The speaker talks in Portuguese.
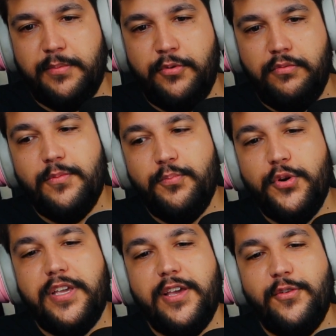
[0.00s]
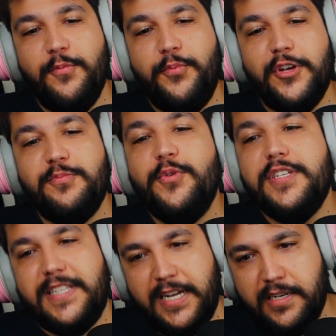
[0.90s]
tá bom? Porque eu não posso
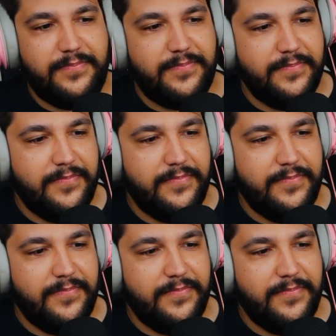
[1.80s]
mostrar.